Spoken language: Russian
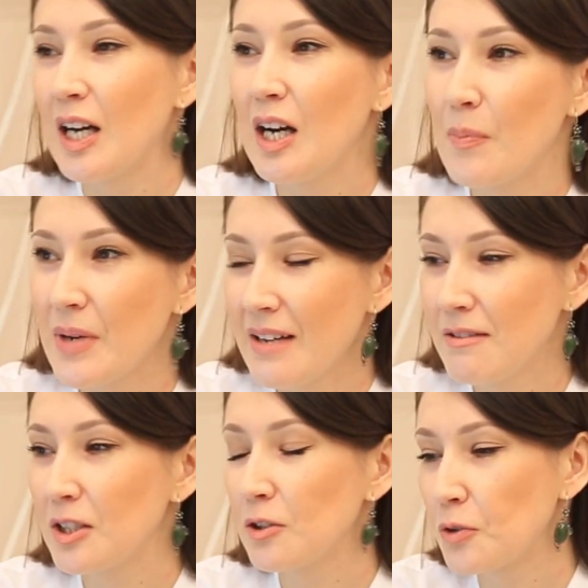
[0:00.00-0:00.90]
э,
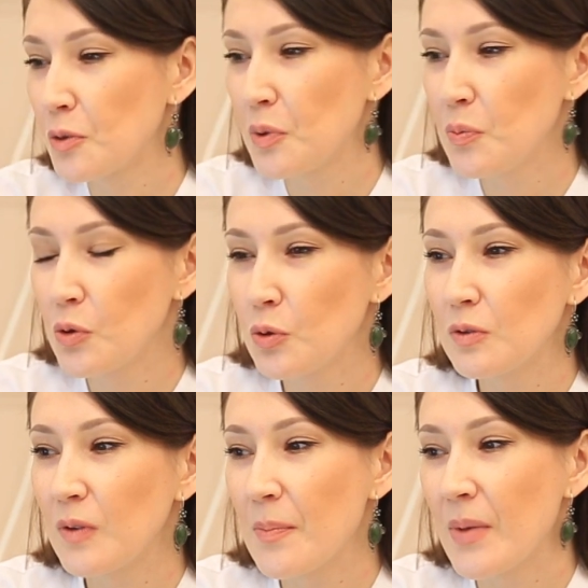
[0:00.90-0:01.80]
правил, которые
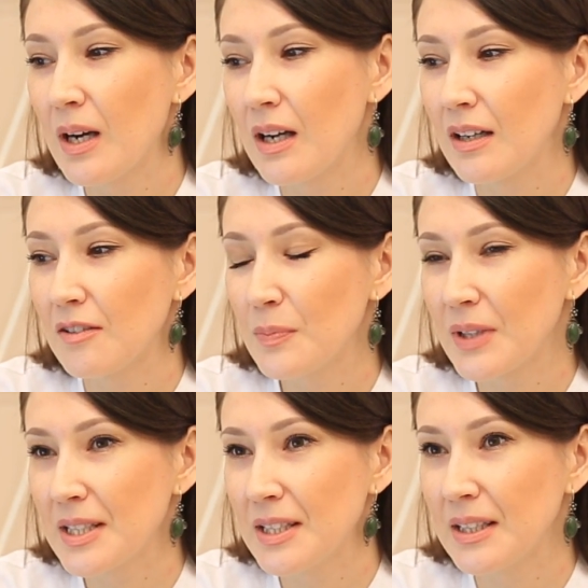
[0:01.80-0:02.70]
помогут вам э, в
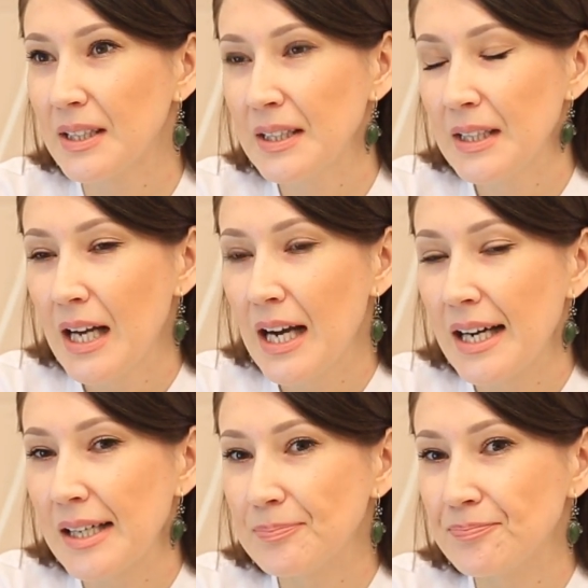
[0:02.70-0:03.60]
плане
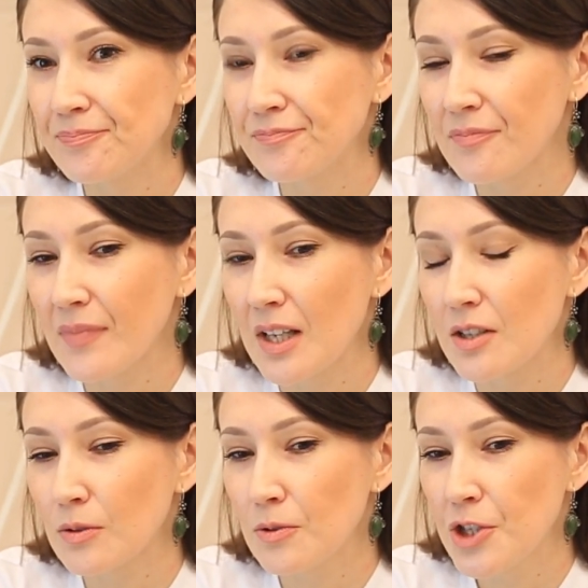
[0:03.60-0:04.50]

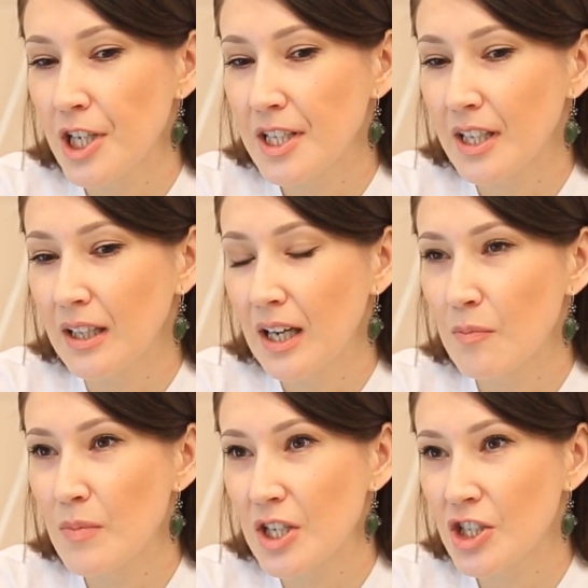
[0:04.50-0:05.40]
исключения
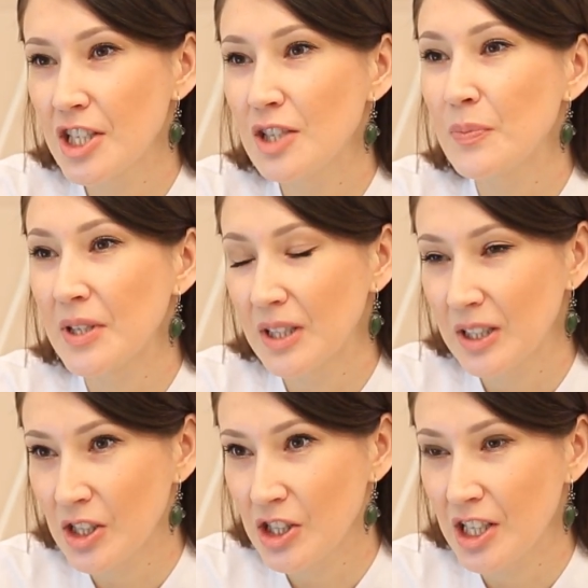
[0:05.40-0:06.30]
обморожения
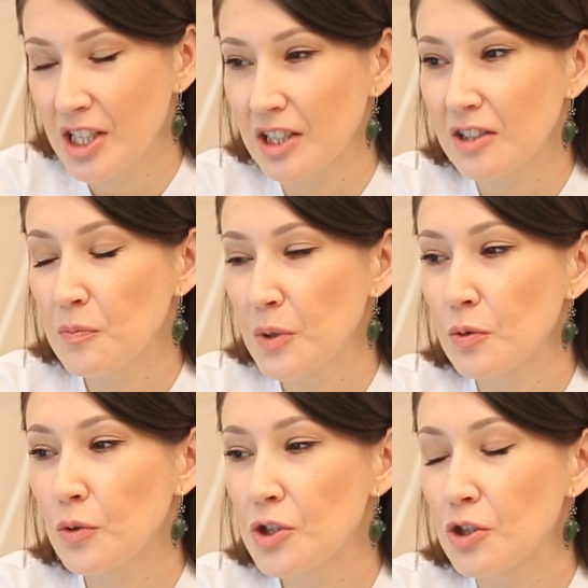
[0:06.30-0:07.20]
переохлаждения. Это в
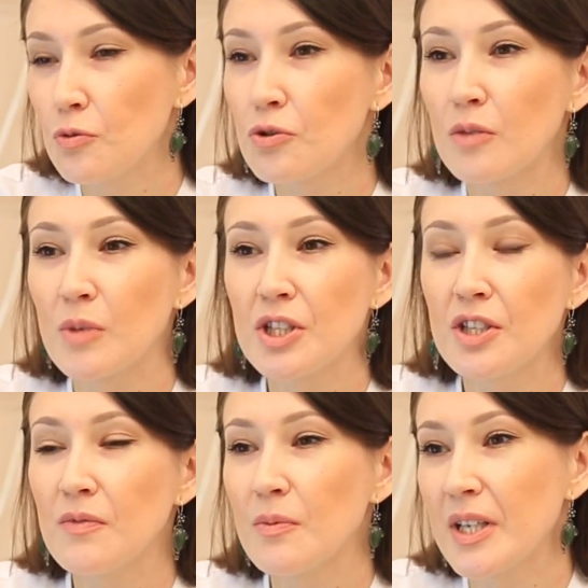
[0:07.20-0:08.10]
первую очередь нужно
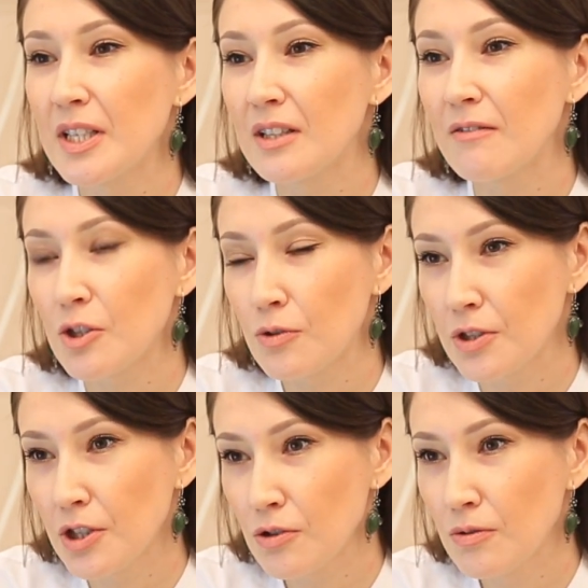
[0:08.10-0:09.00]
обратить внимание на вашу
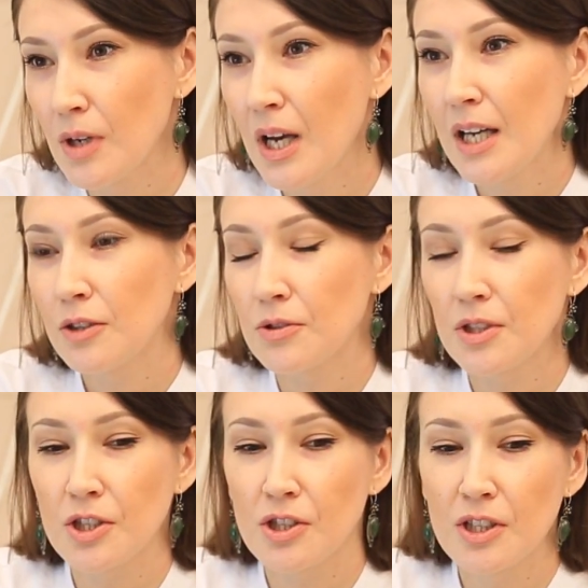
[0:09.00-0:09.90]
одежду. То есть
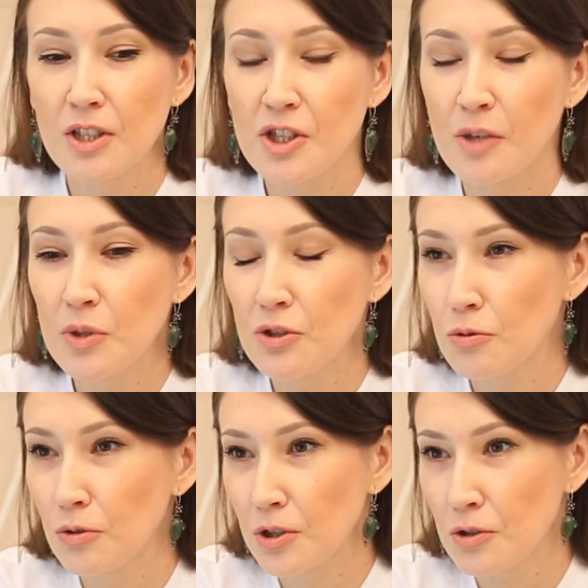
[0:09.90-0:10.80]
одежда должна быть не
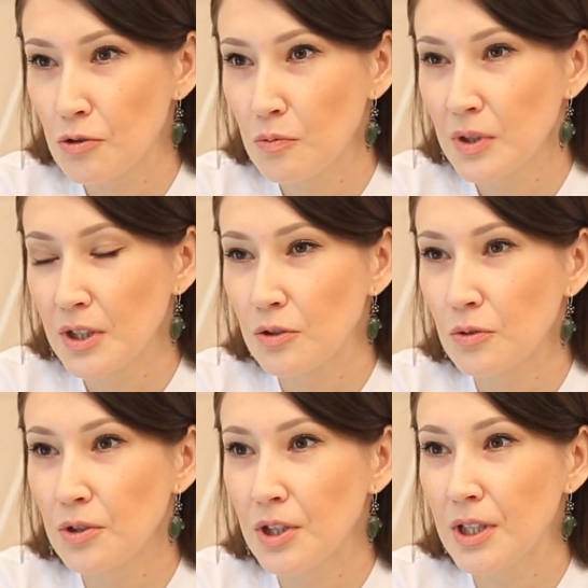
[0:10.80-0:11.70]
только теплая,
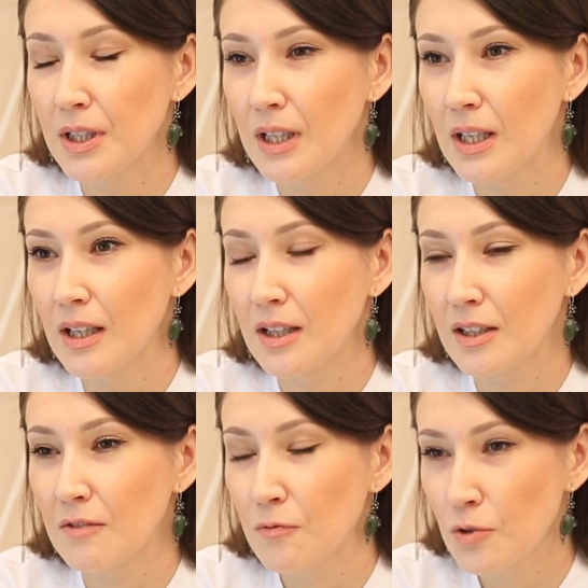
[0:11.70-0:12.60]
но и
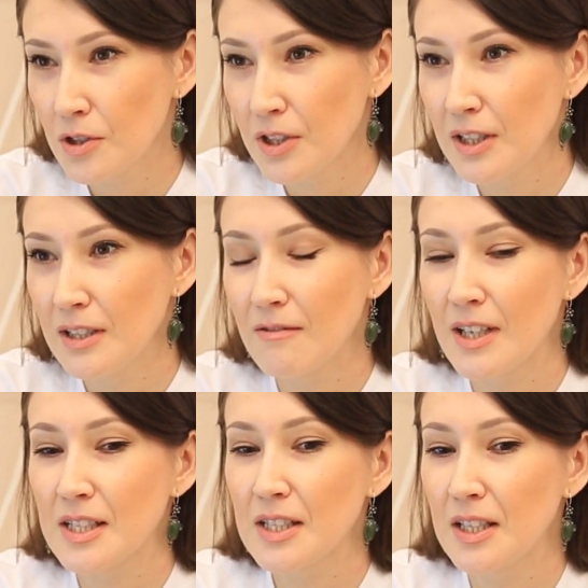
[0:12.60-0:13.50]
комфортная для
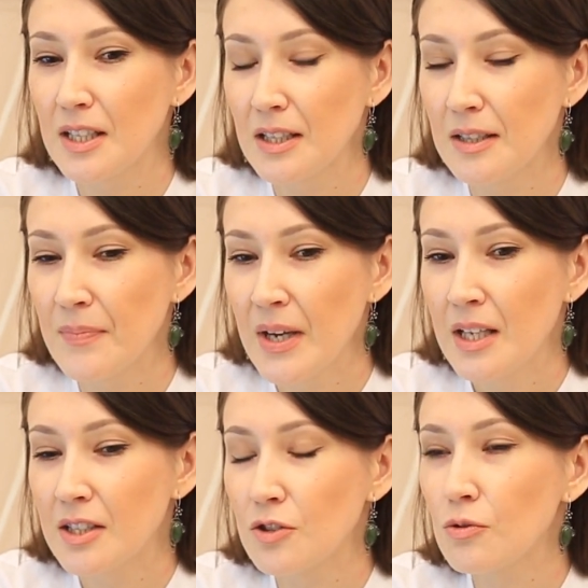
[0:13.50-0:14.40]
вас и
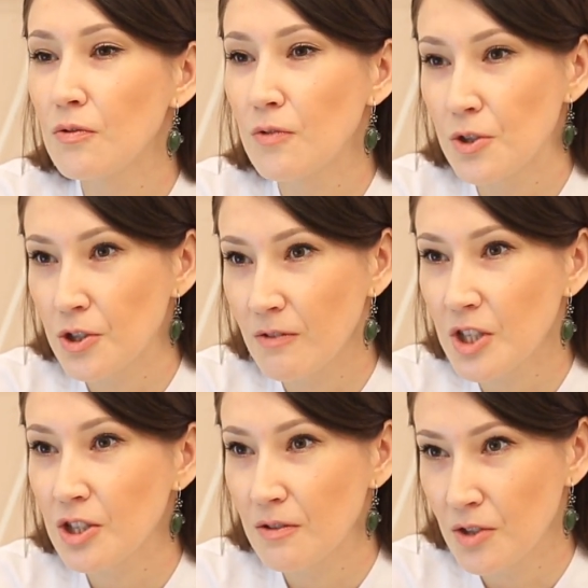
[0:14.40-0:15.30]
не сковывающая
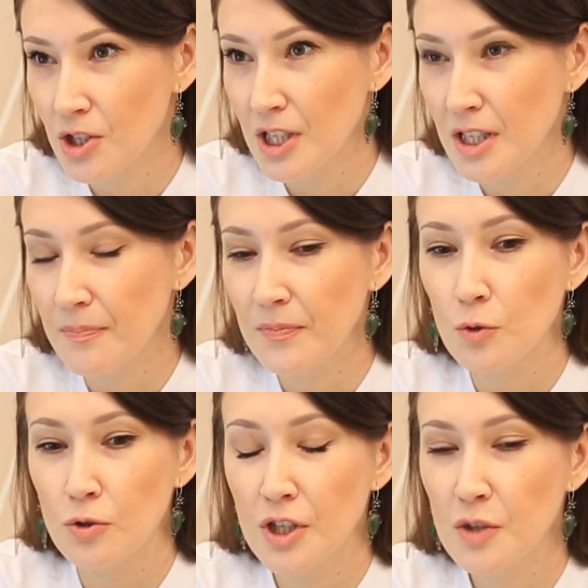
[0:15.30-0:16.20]
ваше движение.
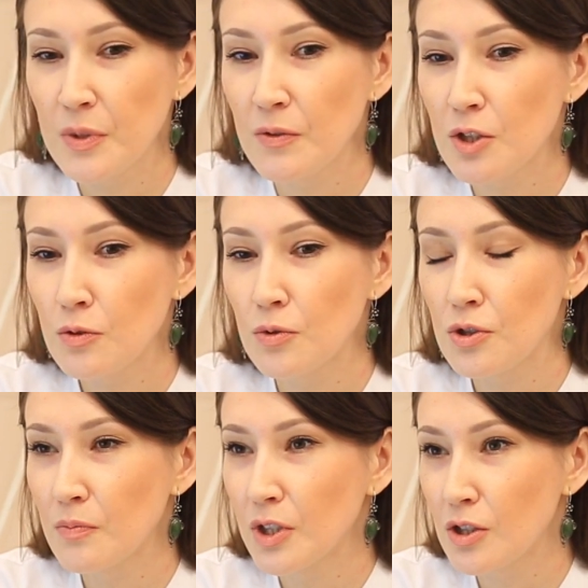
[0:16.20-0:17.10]
То есть здесь
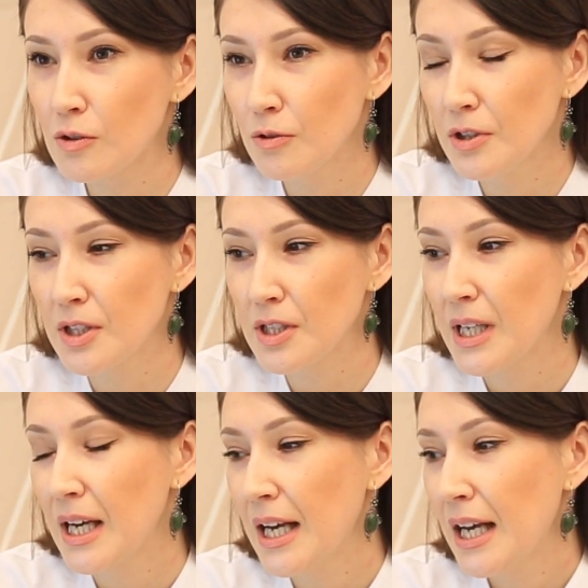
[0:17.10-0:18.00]
приветствуется многослойность.
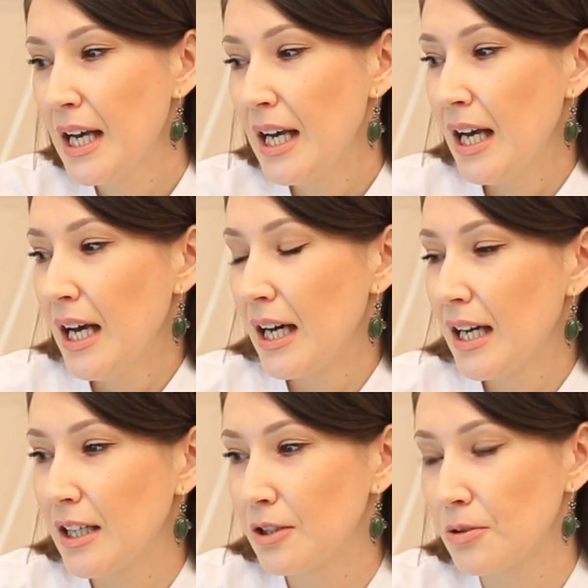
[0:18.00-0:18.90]

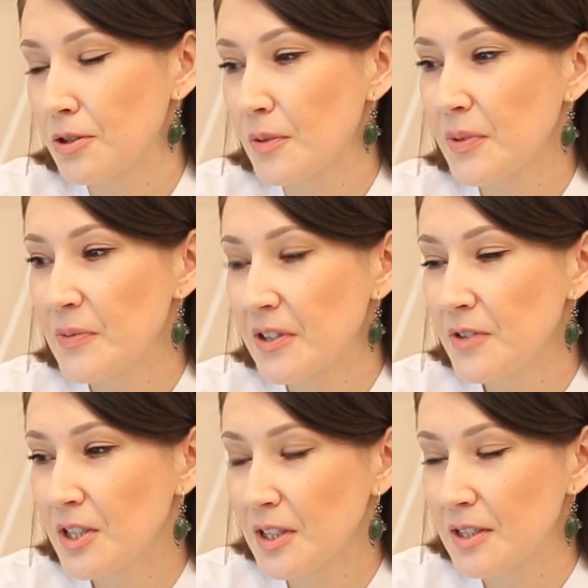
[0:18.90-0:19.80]
А, то есть, например,
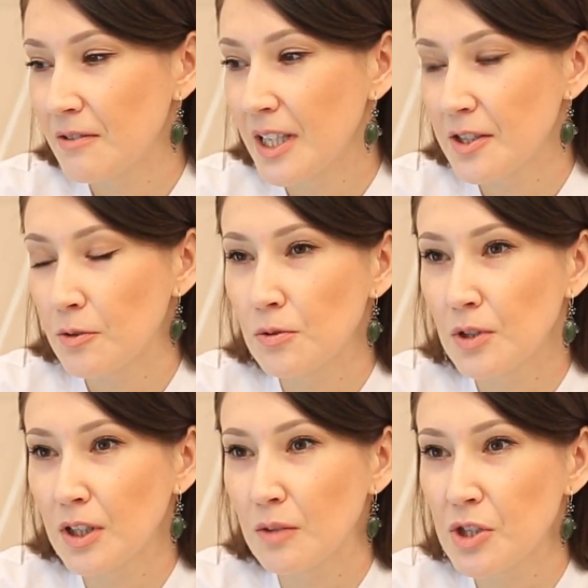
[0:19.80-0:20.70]
вниз одеваете
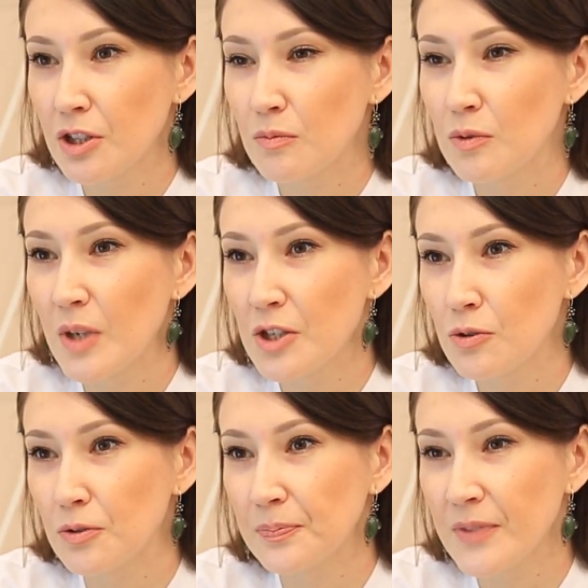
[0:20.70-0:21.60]
какую-то хлопчатобумажную